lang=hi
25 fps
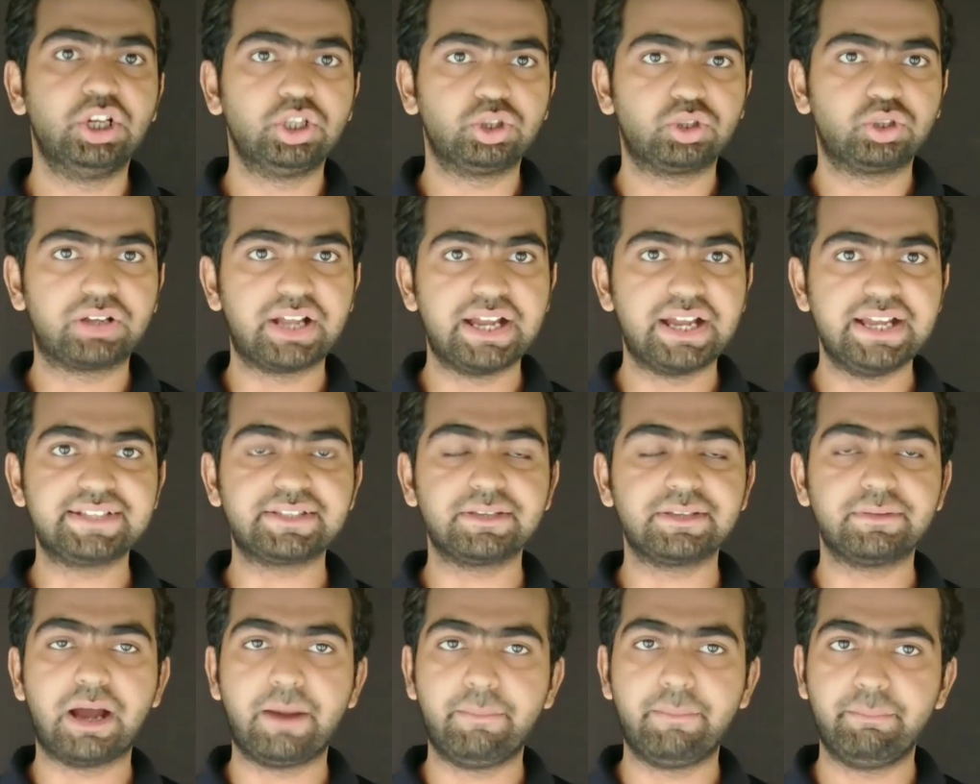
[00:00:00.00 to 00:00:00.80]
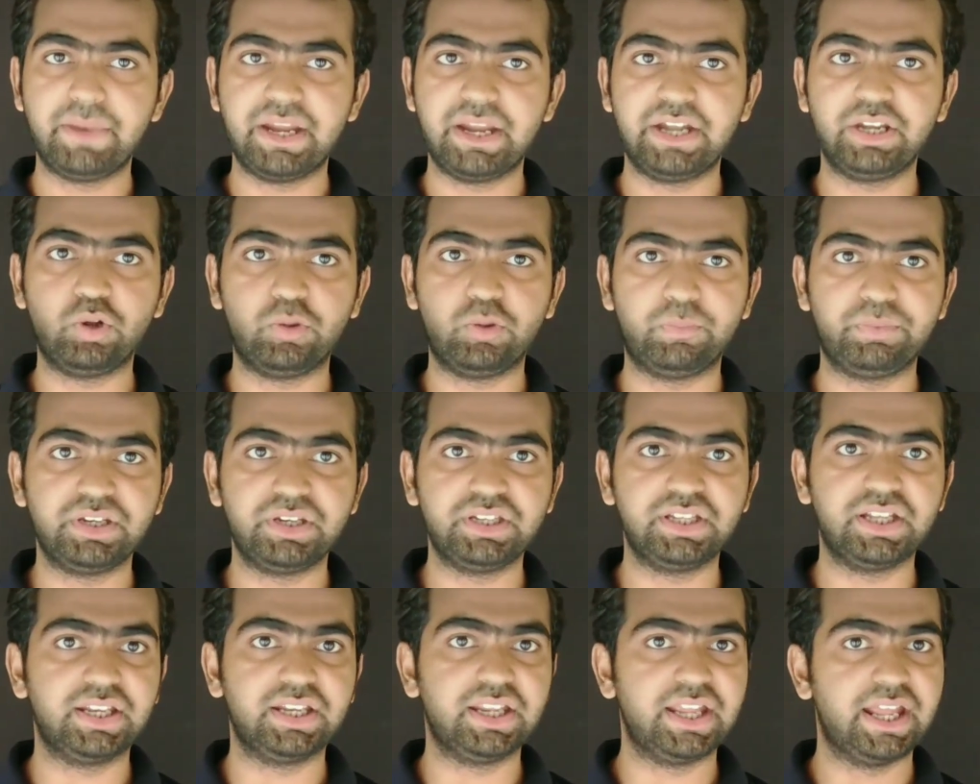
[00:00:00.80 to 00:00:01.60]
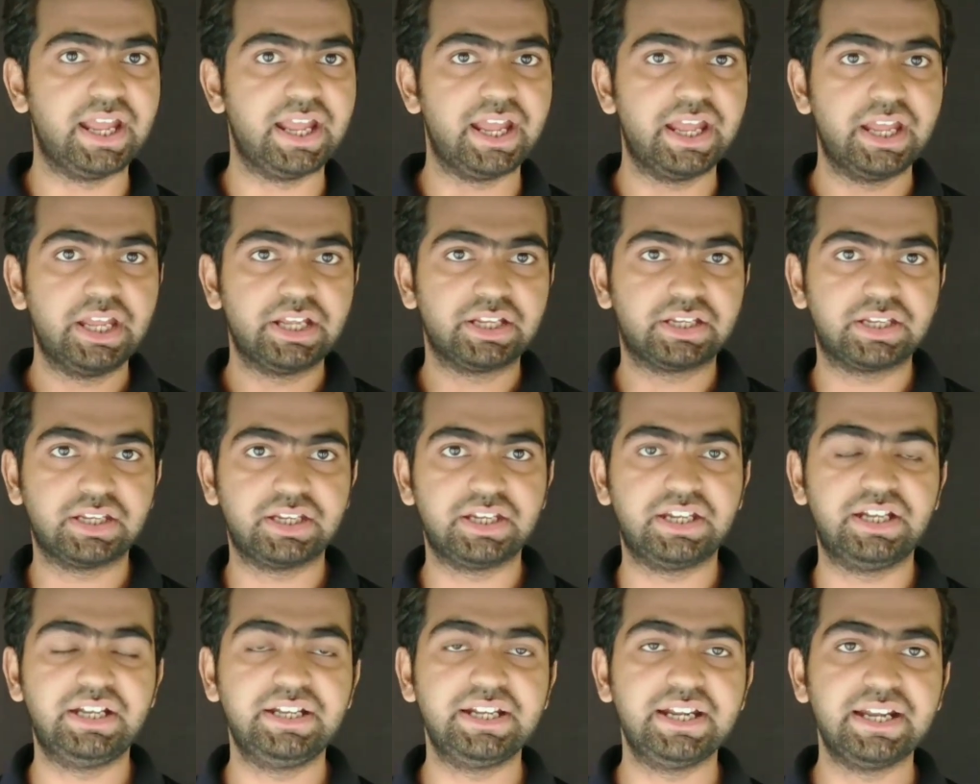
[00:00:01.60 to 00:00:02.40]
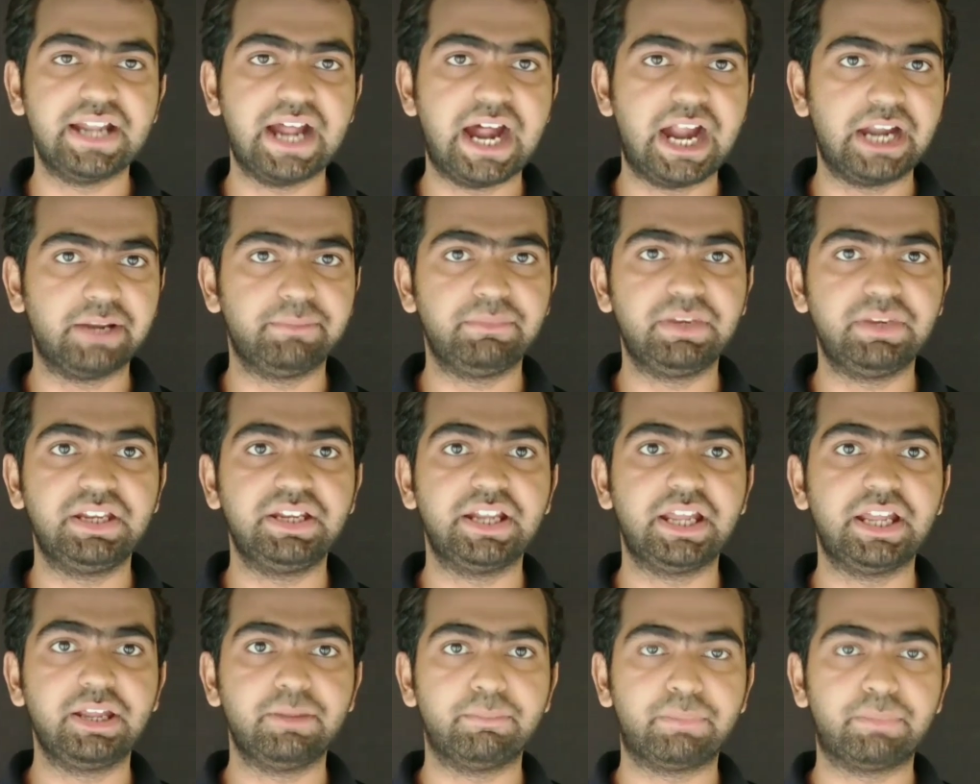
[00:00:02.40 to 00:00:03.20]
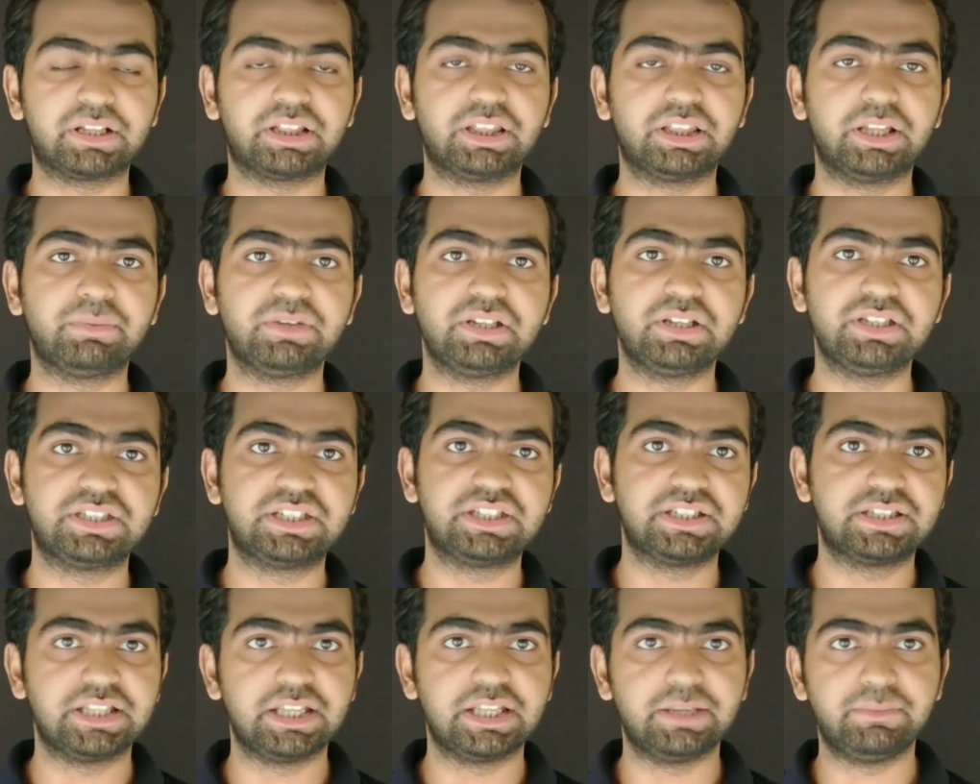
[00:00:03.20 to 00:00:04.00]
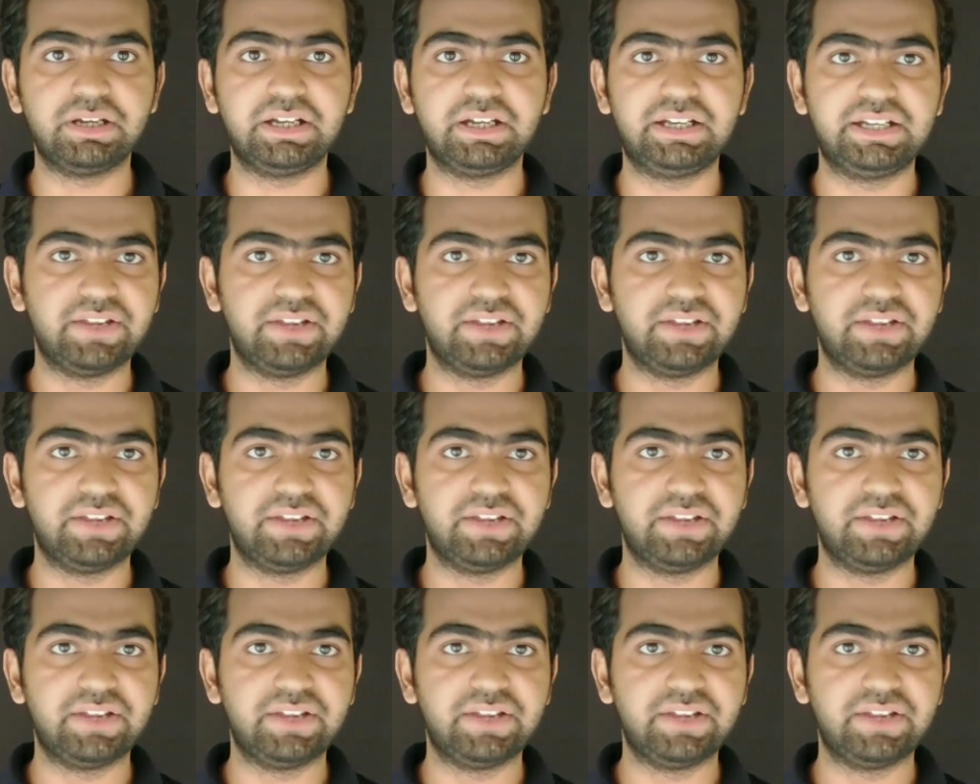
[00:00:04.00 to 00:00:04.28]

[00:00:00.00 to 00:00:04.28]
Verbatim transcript: तो गैस अब मेरी ओपिनियन ये है कि इंडियन आर्मी ही नहीं मतलब कि जितने भी